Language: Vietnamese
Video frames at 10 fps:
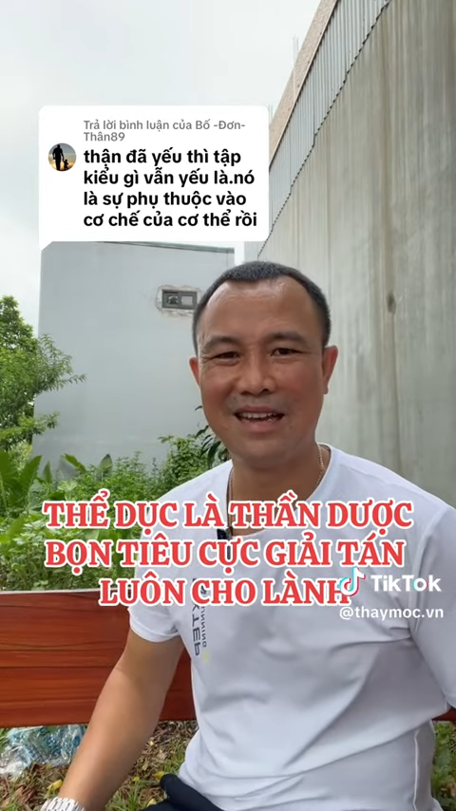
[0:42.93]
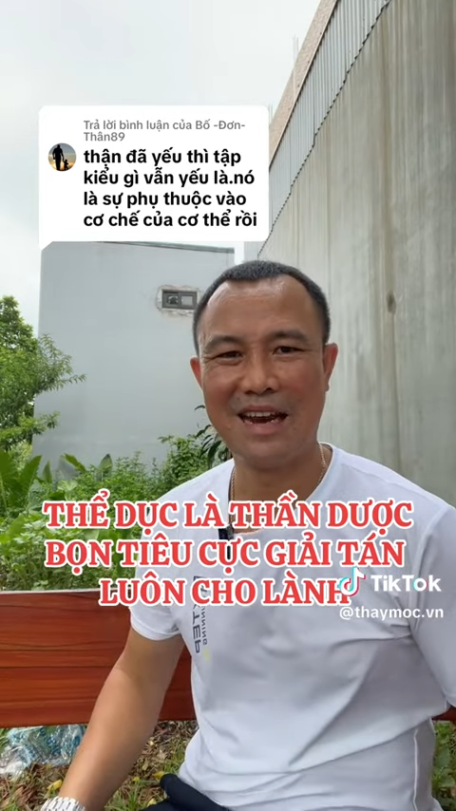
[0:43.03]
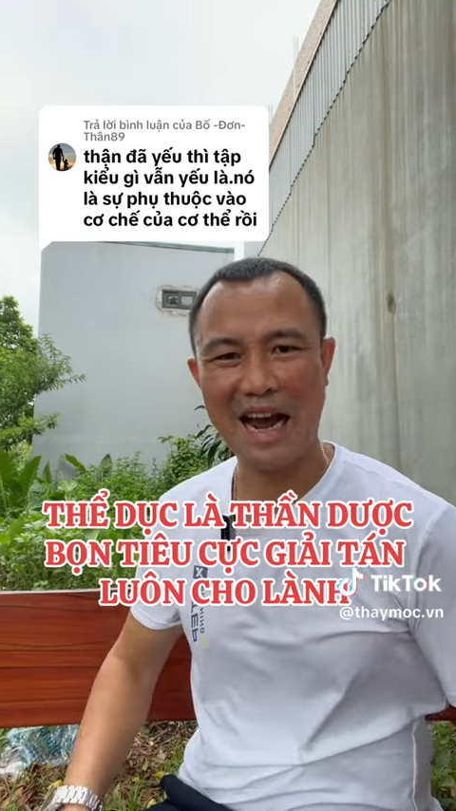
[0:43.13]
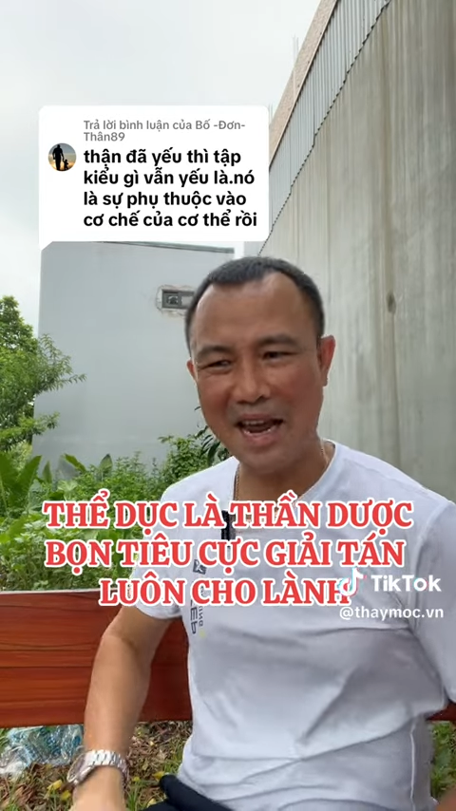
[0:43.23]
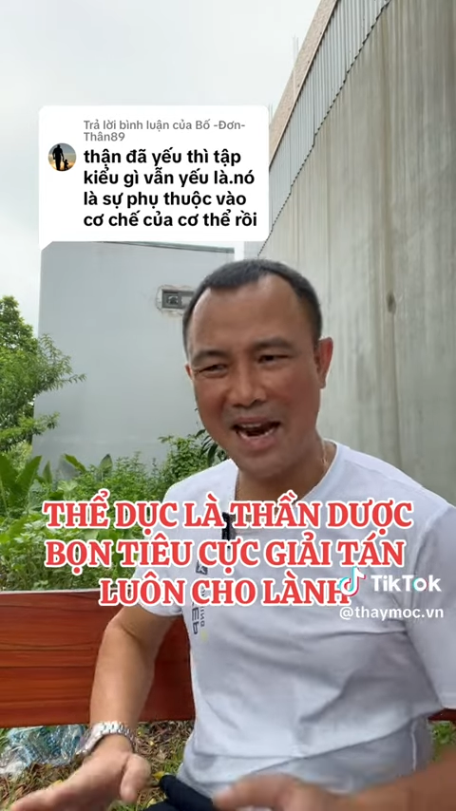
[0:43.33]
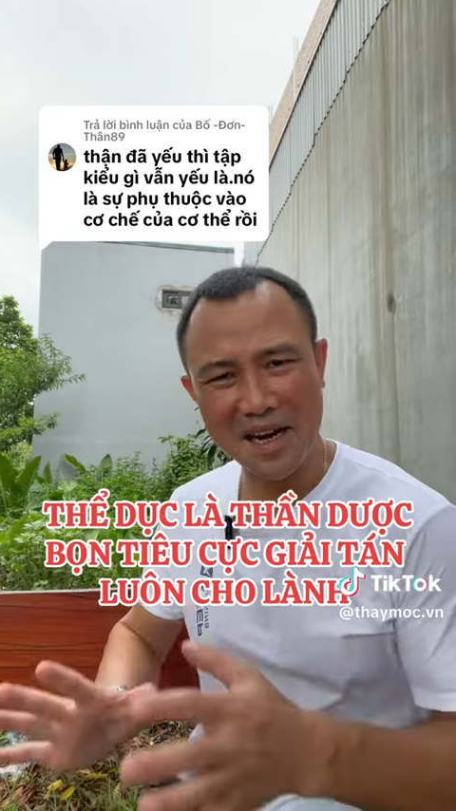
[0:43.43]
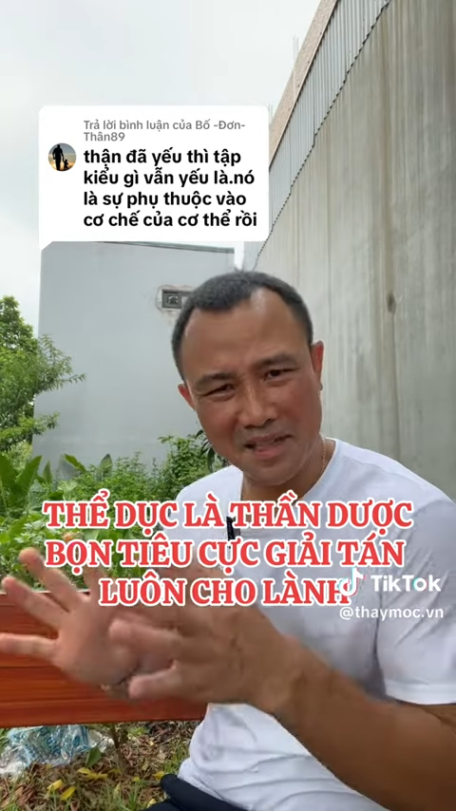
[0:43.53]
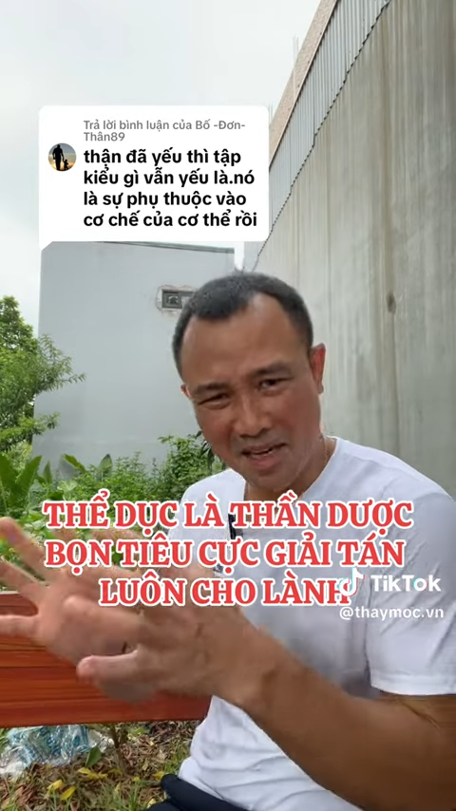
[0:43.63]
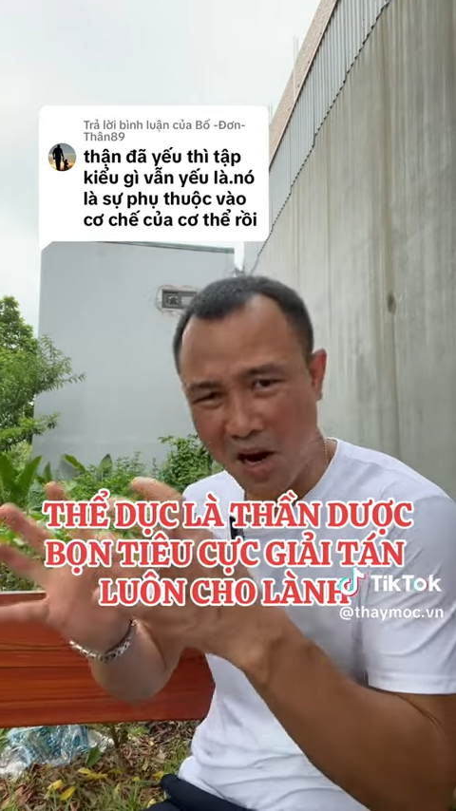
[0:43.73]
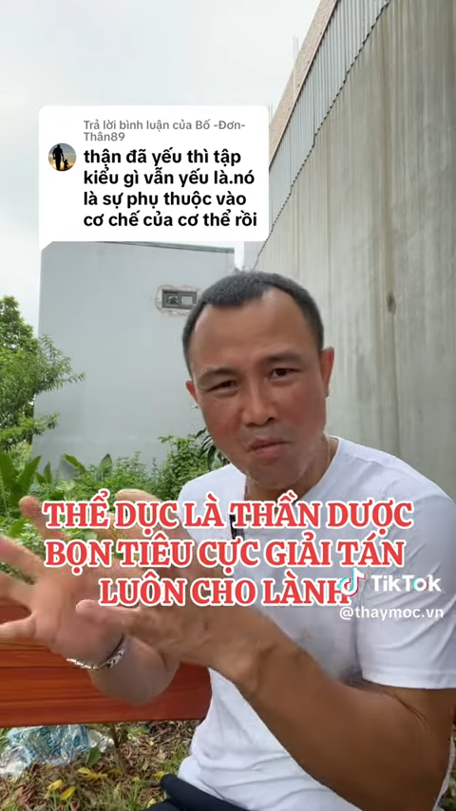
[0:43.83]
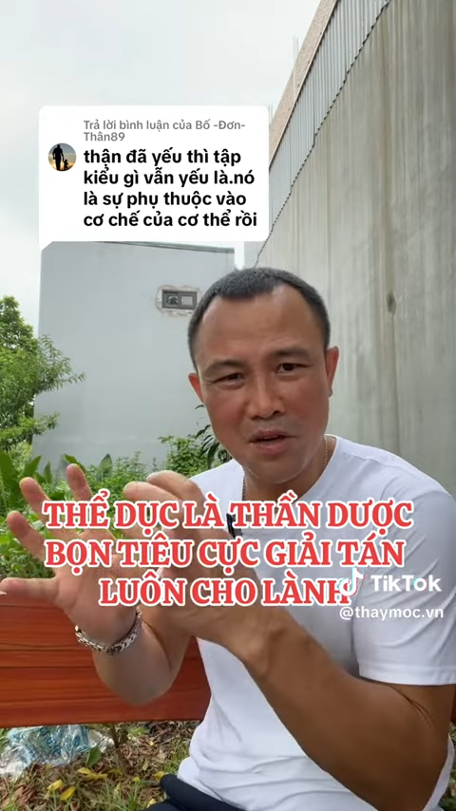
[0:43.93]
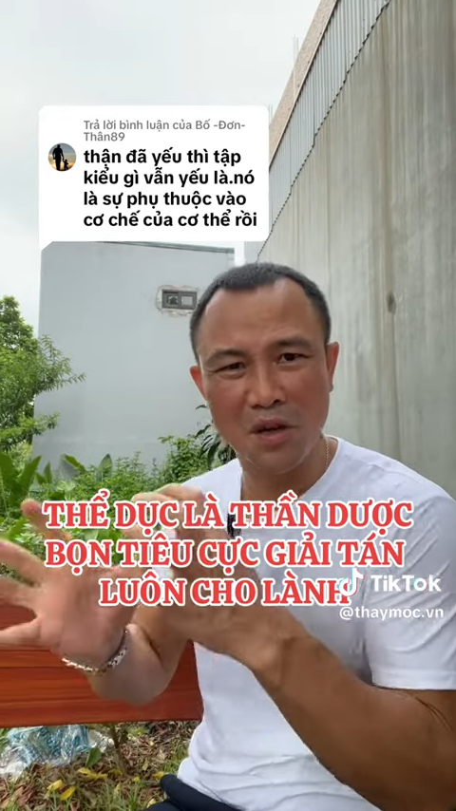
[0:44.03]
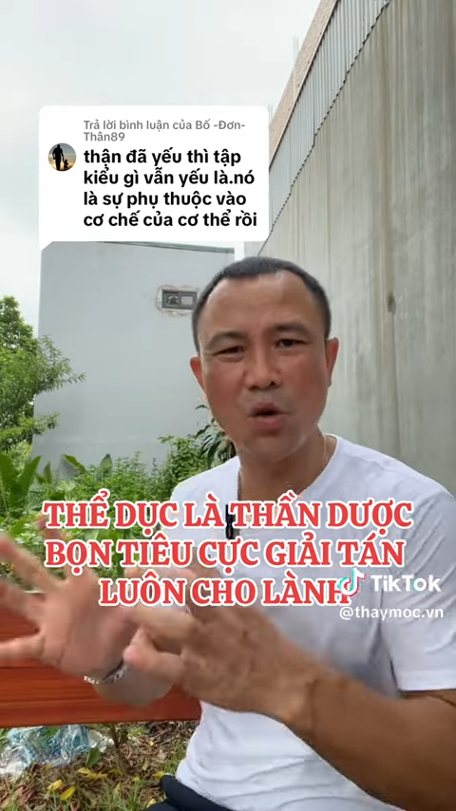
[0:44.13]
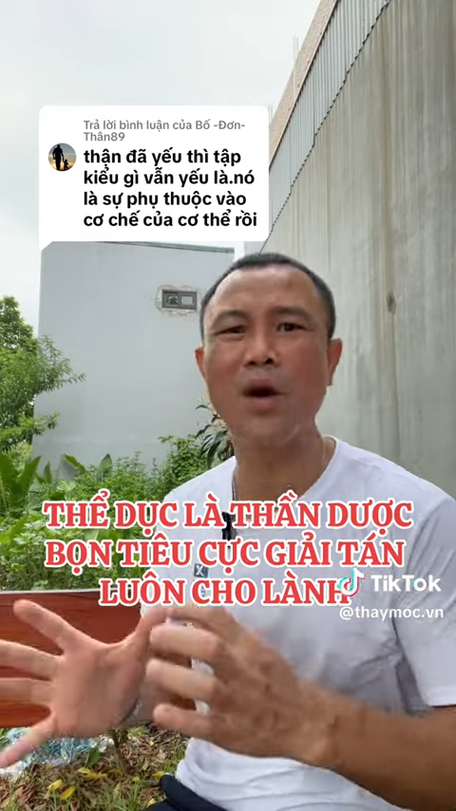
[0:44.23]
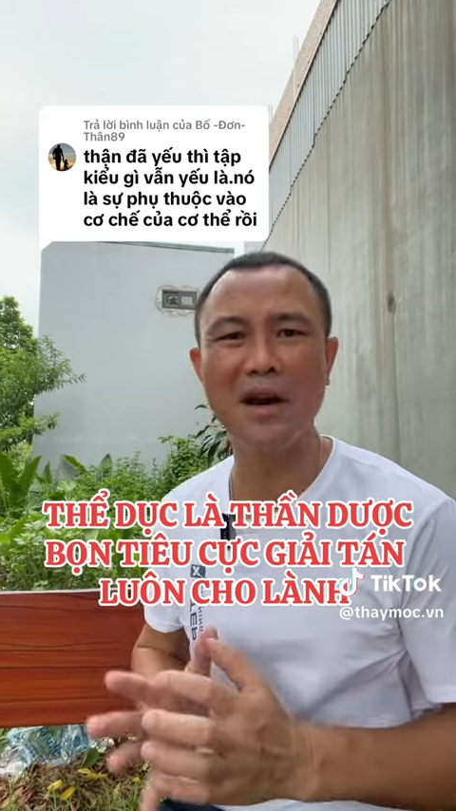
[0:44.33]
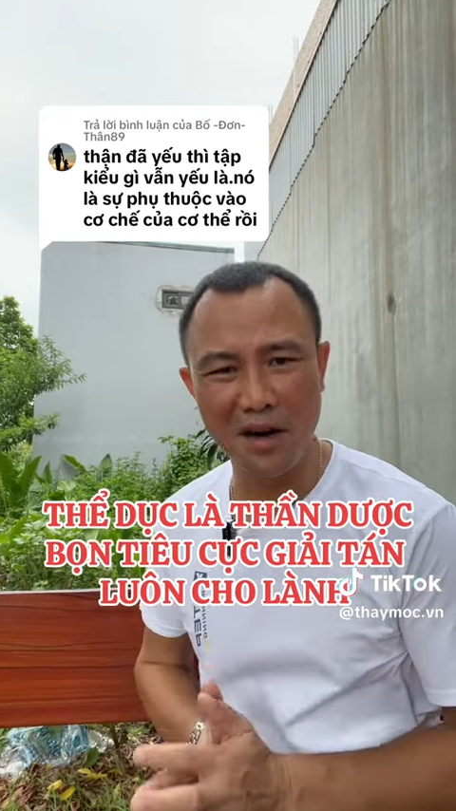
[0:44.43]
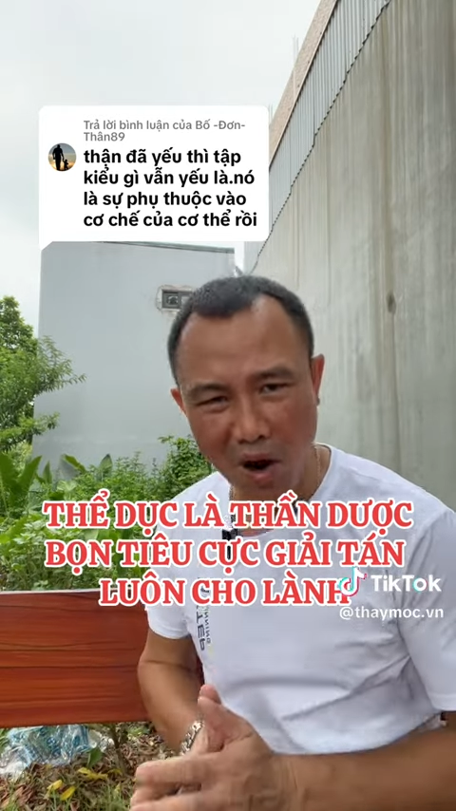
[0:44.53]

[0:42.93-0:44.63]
là nghĩa là sẽ không bao giờ tốt lên được